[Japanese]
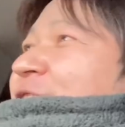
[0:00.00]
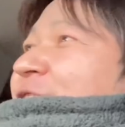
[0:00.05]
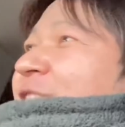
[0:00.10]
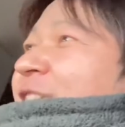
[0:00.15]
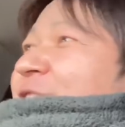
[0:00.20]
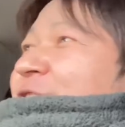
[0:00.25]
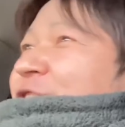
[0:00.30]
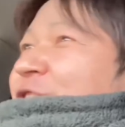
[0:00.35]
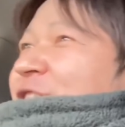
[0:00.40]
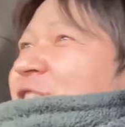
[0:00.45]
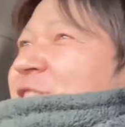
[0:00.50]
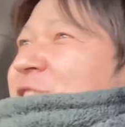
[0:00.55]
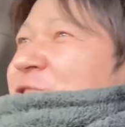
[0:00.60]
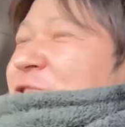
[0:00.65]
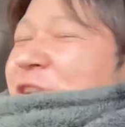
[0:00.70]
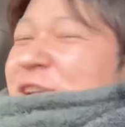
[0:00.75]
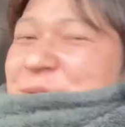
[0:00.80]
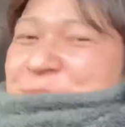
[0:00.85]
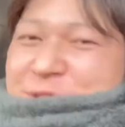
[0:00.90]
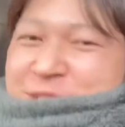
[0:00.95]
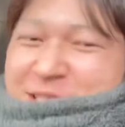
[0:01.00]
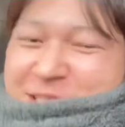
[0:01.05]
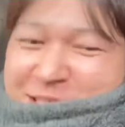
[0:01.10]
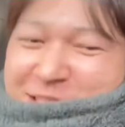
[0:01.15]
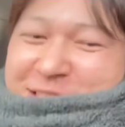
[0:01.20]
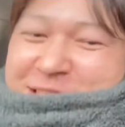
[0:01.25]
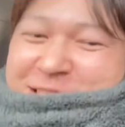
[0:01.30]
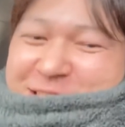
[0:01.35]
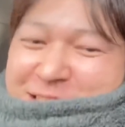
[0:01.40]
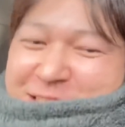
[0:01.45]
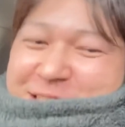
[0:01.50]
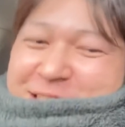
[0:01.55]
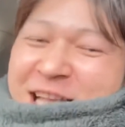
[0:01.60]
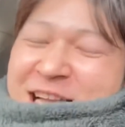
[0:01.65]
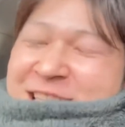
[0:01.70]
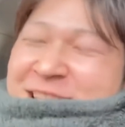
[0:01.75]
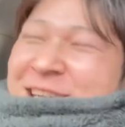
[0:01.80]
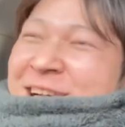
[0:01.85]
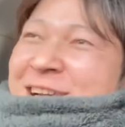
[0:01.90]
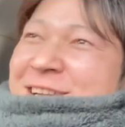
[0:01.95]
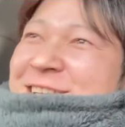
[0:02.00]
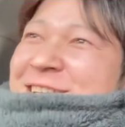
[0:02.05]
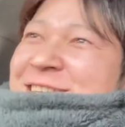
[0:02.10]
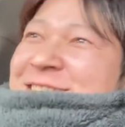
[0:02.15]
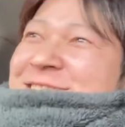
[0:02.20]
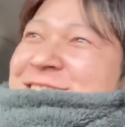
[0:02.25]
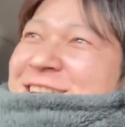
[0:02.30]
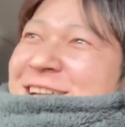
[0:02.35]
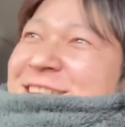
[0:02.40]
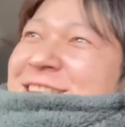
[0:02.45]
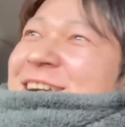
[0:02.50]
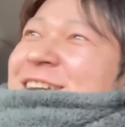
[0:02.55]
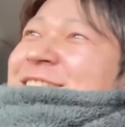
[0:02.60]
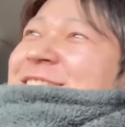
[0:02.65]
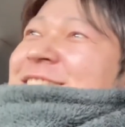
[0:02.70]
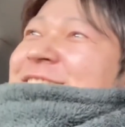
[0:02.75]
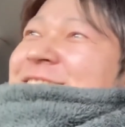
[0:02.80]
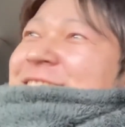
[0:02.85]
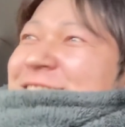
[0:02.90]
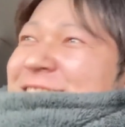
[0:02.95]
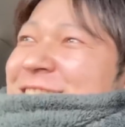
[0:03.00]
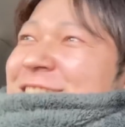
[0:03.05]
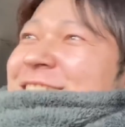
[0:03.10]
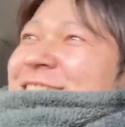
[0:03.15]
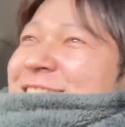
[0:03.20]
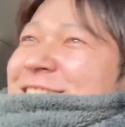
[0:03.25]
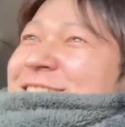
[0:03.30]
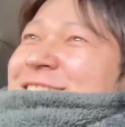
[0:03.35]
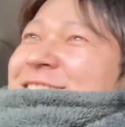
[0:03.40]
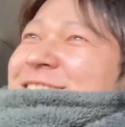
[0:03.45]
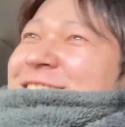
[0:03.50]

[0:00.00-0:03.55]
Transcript: う、何の言い逃れもできひんし、再配達だから。